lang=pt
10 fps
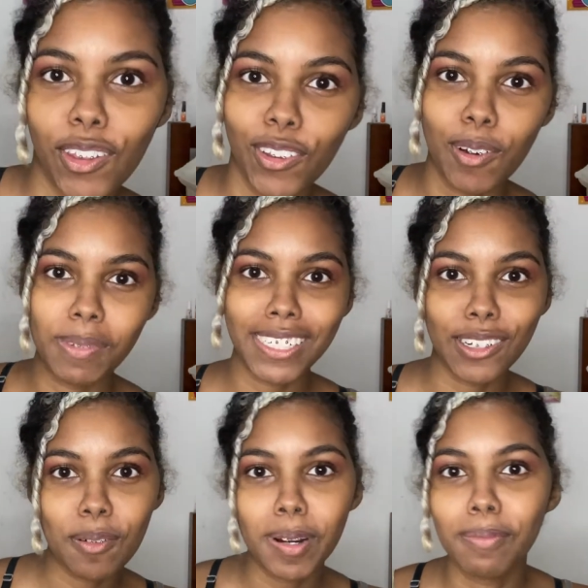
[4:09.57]
tô começando a
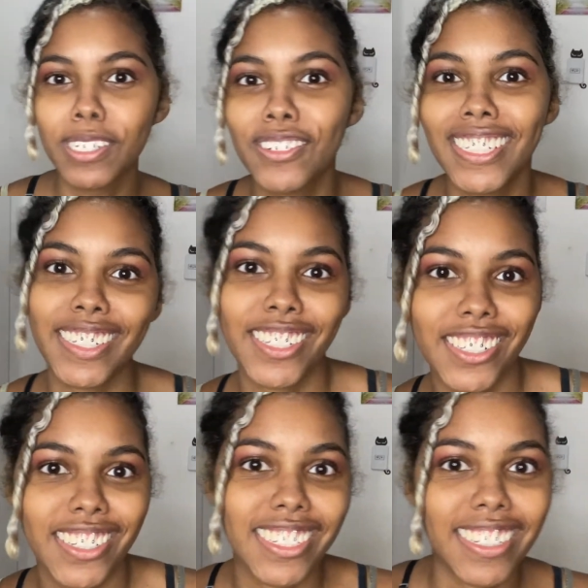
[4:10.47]
comprar umas coisinhas
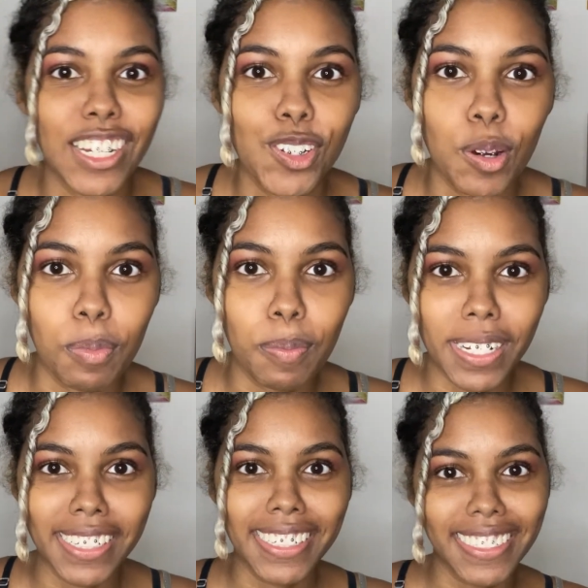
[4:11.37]
de sex shop pra
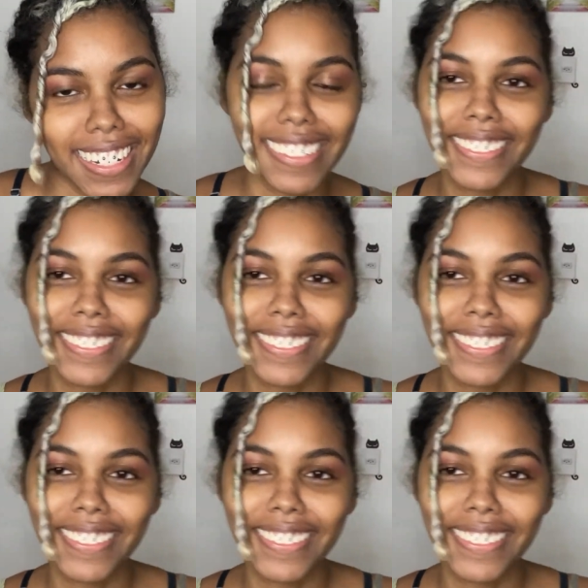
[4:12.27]
testar.